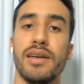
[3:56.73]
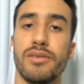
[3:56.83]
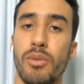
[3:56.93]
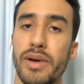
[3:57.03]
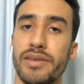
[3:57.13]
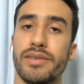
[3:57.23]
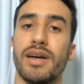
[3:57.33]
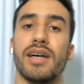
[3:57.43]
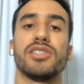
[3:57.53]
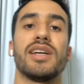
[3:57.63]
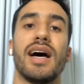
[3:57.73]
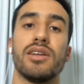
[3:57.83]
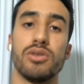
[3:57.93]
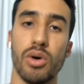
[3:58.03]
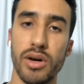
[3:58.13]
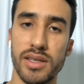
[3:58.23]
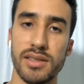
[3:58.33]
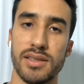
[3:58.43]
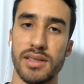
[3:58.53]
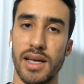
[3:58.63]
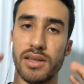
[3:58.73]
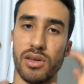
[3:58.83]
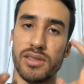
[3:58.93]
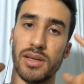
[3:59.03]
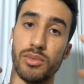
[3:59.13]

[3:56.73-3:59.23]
começa a gerar dores na nossa